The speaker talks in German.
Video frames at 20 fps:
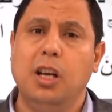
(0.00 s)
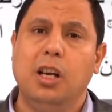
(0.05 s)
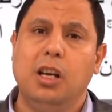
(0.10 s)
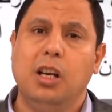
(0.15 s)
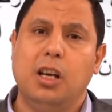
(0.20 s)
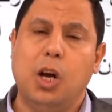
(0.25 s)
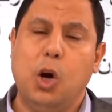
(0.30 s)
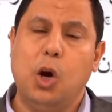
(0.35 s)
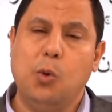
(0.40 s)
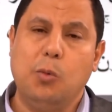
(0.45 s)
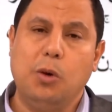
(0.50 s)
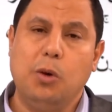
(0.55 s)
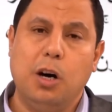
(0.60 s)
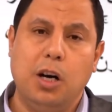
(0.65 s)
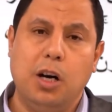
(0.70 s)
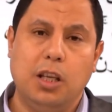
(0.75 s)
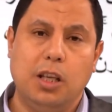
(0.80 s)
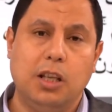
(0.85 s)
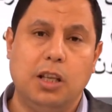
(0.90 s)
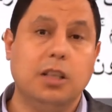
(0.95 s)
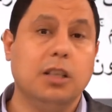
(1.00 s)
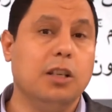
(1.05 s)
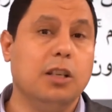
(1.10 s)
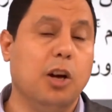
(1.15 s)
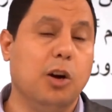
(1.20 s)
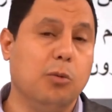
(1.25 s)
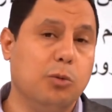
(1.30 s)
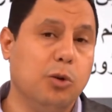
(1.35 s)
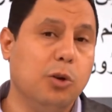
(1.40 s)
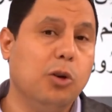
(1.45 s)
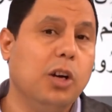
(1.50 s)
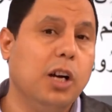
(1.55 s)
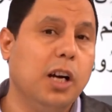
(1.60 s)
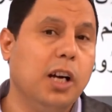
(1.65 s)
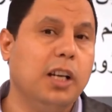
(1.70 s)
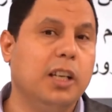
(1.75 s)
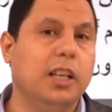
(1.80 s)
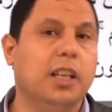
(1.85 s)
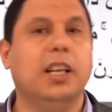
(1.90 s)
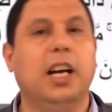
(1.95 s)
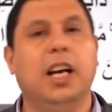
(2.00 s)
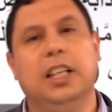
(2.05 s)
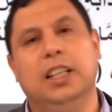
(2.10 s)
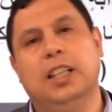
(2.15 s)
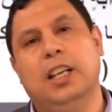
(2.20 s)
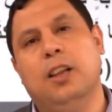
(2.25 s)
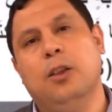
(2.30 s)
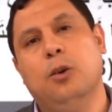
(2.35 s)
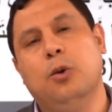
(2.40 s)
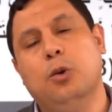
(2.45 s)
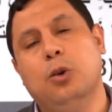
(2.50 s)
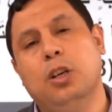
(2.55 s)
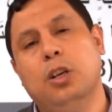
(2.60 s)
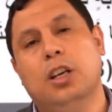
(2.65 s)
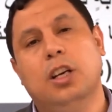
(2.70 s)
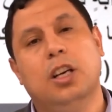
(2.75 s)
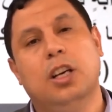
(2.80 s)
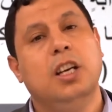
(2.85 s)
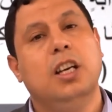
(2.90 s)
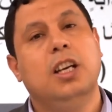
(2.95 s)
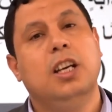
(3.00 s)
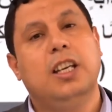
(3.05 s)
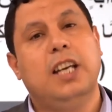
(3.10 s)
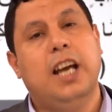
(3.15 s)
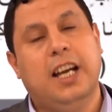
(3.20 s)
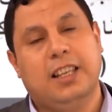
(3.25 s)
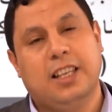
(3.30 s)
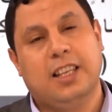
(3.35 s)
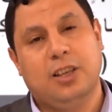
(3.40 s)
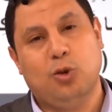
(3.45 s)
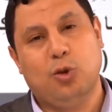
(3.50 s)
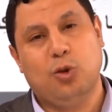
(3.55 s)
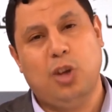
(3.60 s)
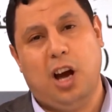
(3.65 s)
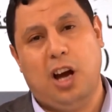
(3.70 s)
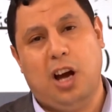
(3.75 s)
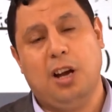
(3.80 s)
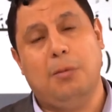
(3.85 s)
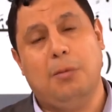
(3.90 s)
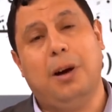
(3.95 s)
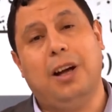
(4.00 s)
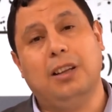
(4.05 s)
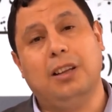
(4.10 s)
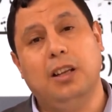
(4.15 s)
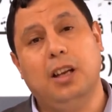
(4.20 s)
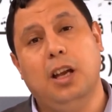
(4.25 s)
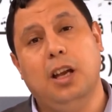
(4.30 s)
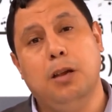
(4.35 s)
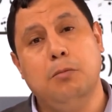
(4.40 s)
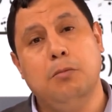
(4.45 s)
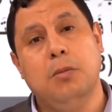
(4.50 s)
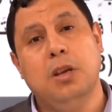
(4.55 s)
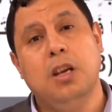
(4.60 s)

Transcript: sie haben eine Sprache, mit der sie sprechen, sie greifen einander an und